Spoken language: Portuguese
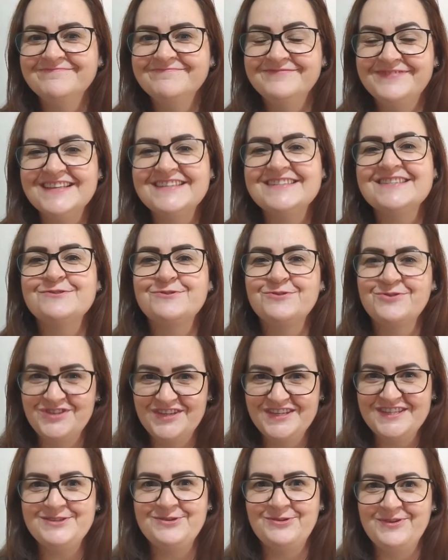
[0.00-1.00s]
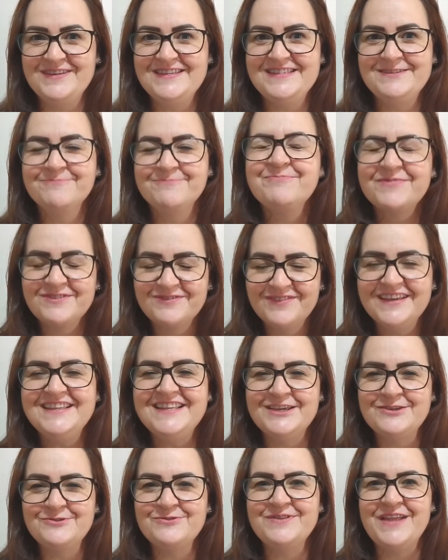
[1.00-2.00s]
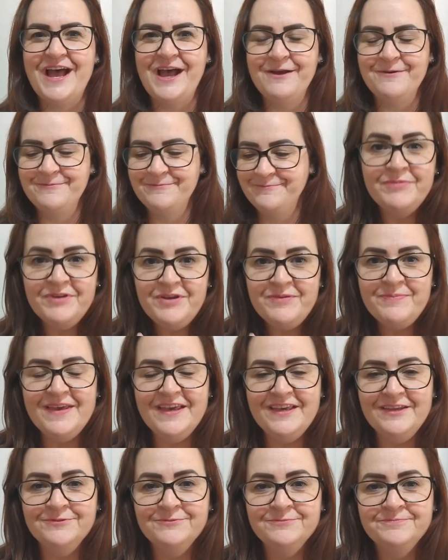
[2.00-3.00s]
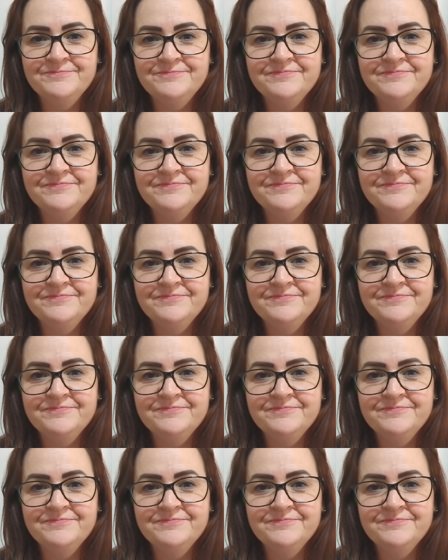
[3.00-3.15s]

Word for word: dessas sugestões. Vai te ajudar. Primeiro,